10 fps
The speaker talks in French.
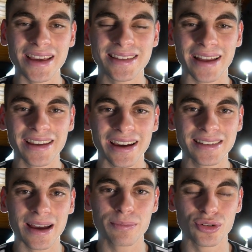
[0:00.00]
et dernière
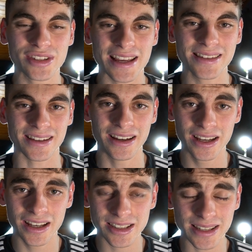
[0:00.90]
étape de cette
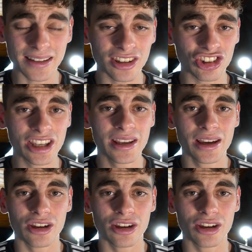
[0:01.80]
stratégie.